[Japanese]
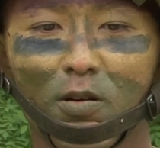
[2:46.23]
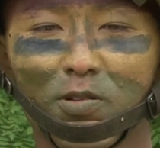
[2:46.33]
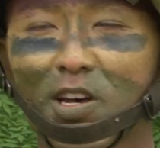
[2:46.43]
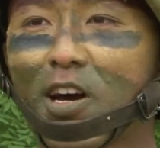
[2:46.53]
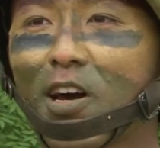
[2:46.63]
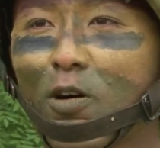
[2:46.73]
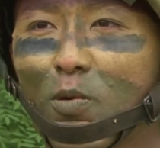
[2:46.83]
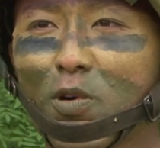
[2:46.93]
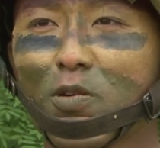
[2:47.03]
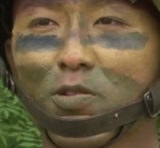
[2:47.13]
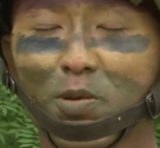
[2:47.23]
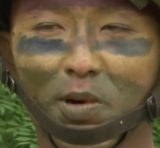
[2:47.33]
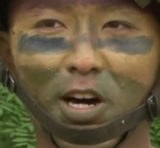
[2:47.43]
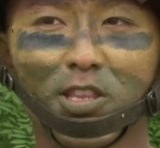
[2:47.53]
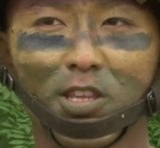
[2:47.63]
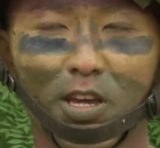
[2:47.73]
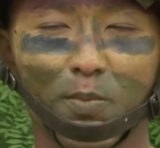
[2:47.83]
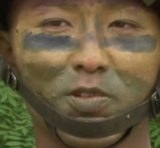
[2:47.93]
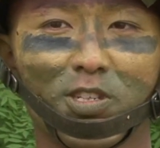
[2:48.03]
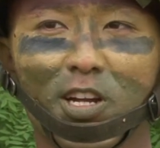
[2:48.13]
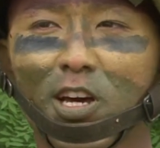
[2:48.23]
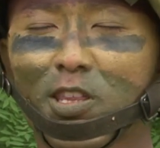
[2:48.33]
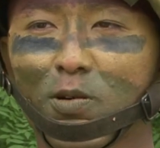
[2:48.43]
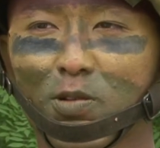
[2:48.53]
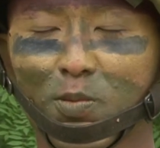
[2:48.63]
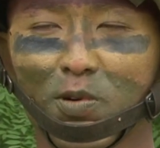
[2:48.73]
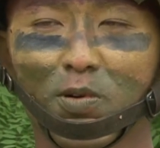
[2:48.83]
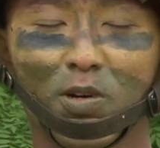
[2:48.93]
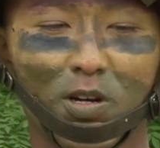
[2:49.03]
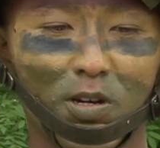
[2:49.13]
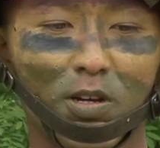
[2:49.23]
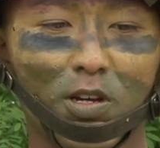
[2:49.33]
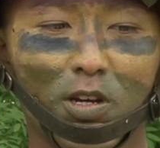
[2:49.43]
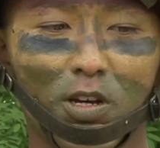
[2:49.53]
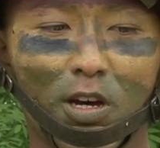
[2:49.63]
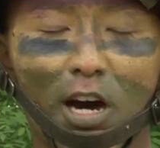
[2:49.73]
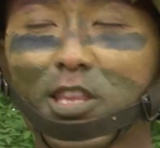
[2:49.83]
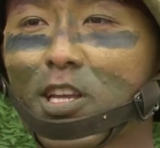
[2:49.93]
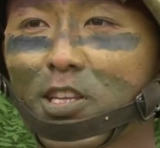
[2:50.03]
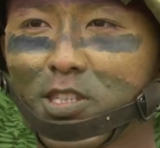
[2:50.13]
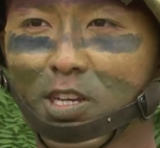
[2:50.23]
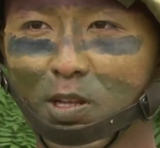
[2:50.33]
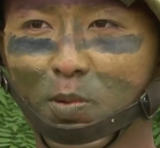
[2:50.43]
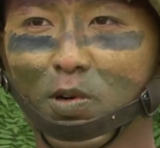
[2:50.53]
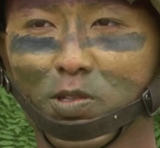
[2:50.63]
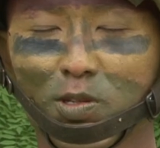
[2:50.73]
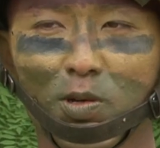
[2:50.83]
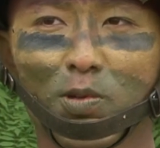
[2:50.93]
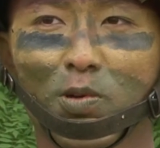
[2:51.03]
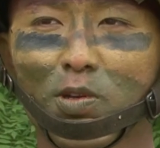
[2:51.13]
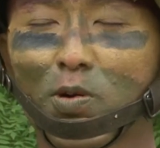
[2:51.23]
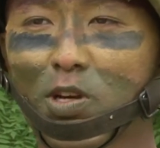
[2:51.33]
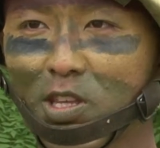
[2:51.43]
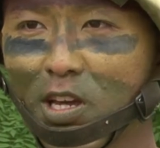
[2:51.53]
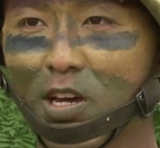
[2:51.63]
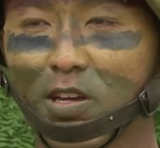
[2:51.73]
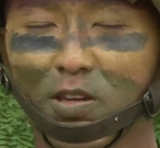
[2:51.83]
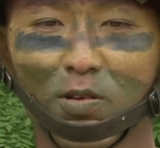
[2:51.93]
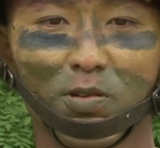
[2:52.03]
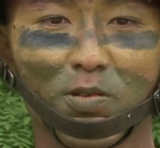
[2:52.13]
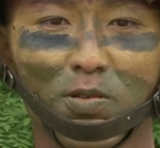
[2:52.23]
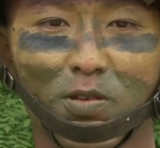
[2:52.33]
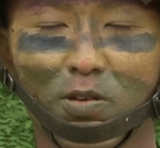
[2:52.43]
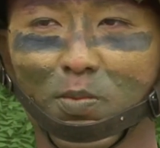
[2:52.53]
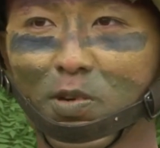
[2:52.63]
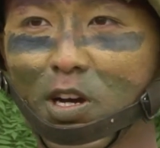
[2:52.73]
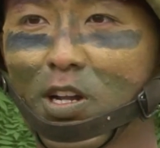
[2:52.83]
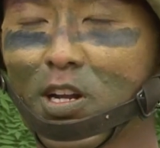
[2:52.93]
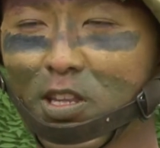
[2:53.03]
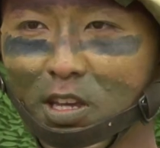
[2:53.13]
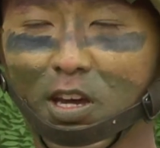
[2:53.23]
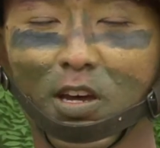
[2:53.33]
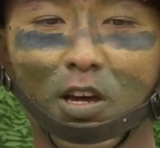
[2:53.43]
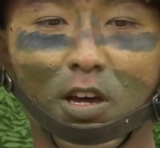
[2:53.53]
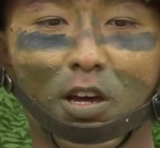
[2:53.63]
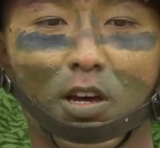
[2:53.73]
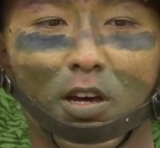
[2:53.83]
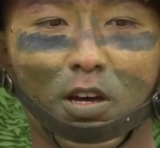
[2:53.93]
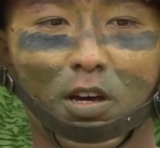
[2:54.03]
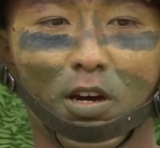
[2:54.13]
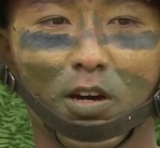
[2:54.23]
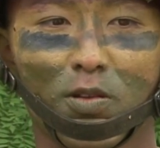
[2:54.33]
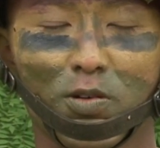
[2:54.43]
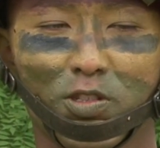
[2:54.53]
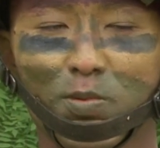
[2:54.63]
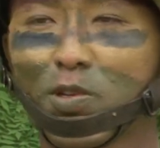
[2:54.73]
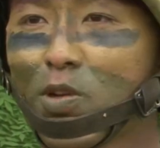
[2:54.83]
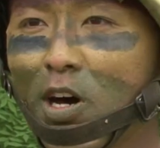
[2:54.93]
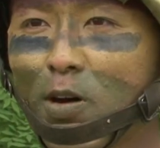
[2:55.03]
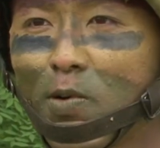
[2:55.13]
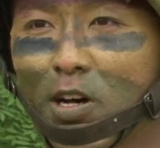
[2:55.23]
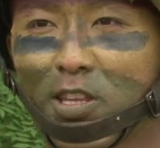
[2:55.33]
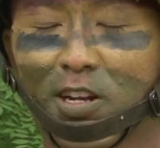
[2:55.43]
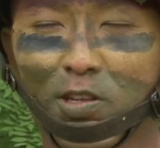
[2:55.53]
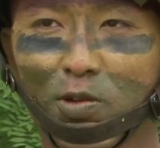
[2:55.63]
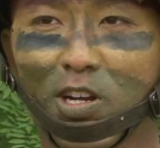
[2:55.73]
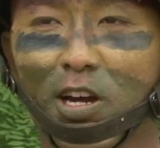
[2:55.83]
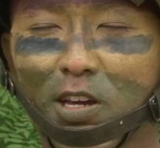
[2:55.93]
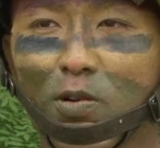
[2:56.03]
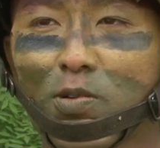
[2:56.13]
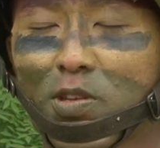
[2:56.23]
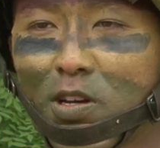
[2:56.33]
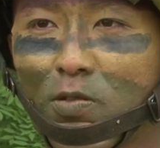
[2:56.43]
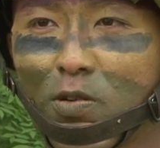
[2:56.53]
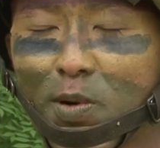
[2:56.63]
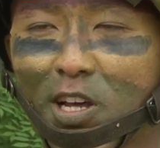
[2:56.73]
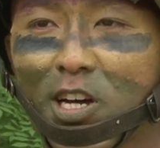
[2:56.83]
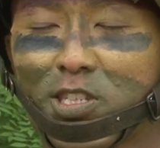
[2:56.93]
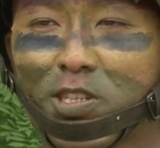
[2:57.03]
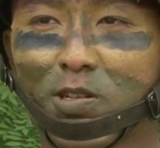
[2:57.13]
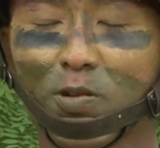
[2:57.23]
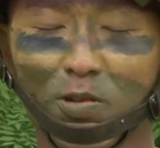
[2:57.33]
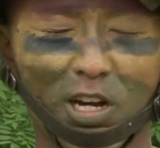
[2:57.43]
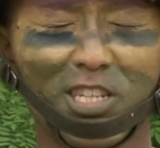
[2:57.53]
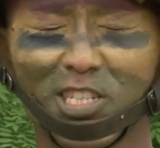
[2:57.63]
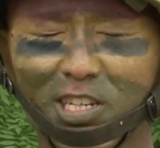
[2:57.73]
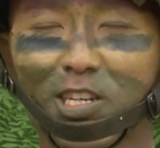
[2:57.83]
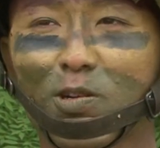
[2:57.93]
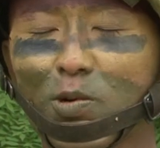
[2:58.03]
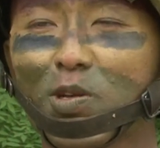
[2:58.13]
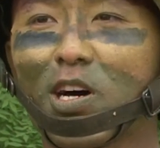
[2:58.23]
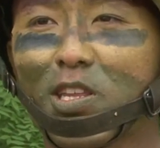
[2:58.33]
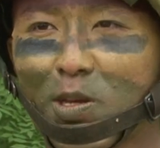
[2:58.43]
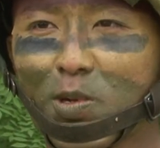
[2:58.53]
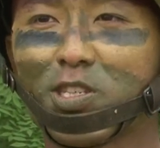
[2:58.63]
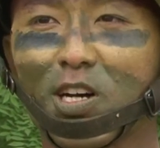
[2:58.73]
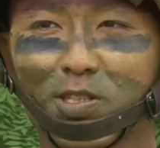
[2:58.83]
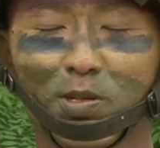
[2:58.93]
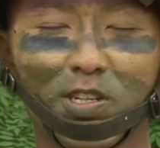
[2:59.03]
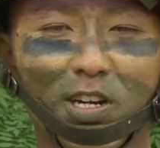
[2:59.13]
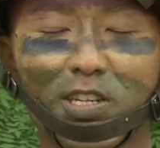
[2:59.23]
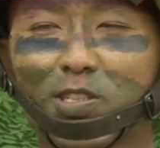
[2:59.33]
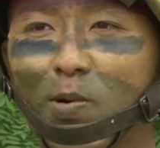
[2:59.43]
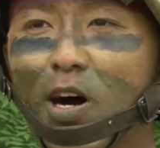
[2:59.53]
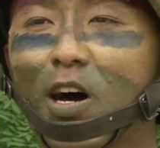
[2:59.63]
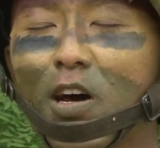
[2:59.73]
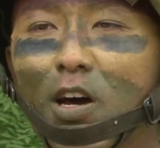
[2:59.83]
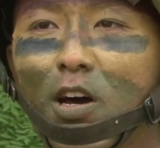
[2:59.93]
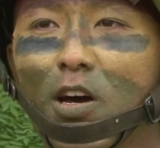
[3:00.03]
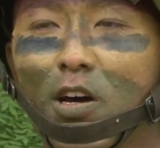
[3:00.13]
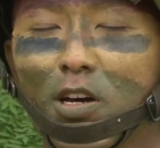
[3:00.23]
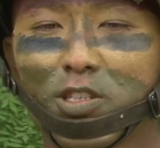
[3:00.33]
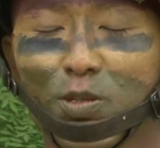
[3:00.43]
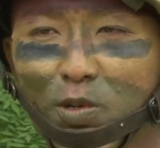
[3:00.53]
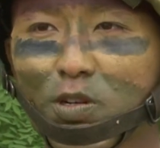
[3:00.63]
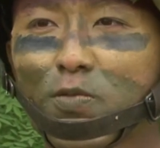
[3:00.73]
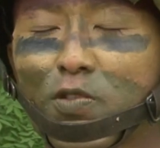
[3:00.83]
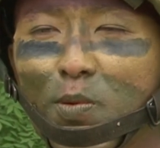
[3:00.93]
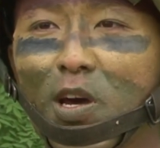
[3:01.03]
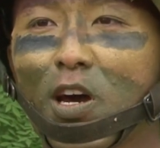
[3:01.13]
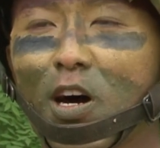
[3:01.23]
お互い思うこともあってぶつかり合ったこともあったんですけどもそれを乗り越えて今日という日を迎えられてあの自分の班は誰一人欠けることなくここまで走る走りきることができましたそれに関しては自分含め